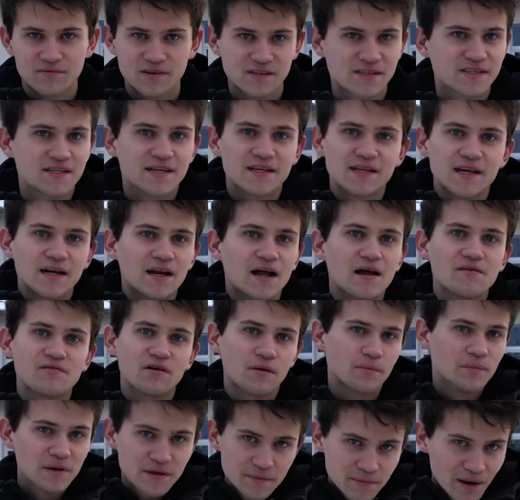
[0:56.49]
was die Kinder dann
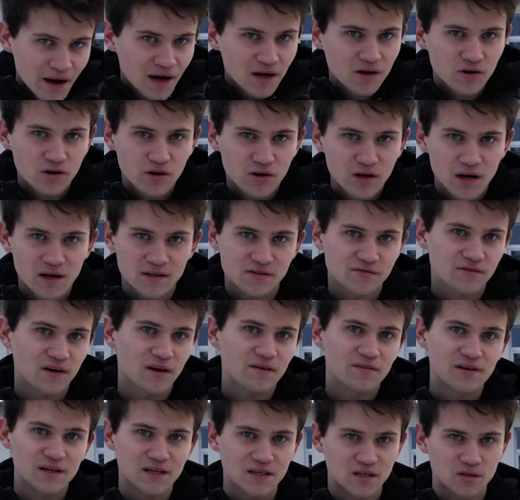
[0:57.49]
einfach mitmachen können als
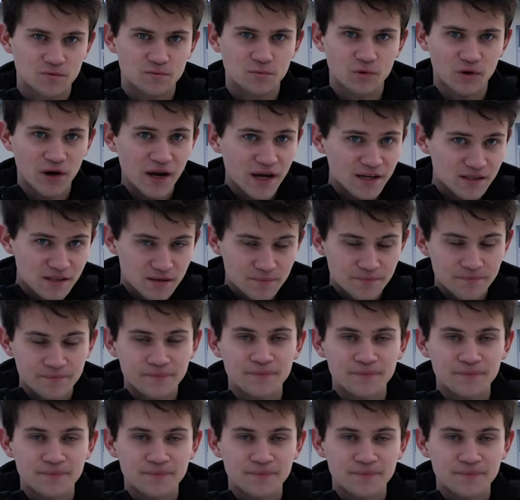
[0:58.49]
freiwilliges Projekt.